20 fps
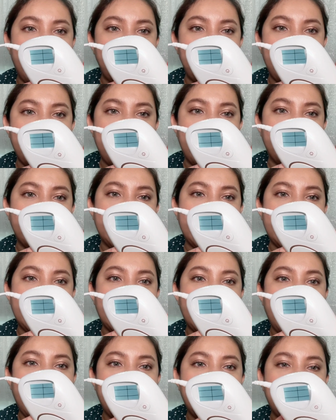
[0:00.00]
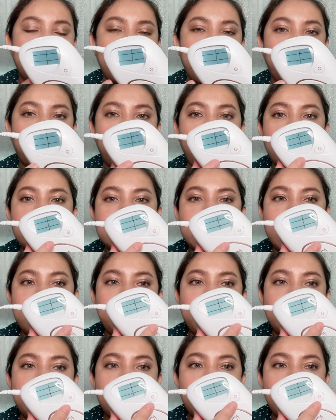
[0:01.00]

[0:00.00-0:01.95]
มาแบบนี้นะคะแล้วเราก็ใช้เป็น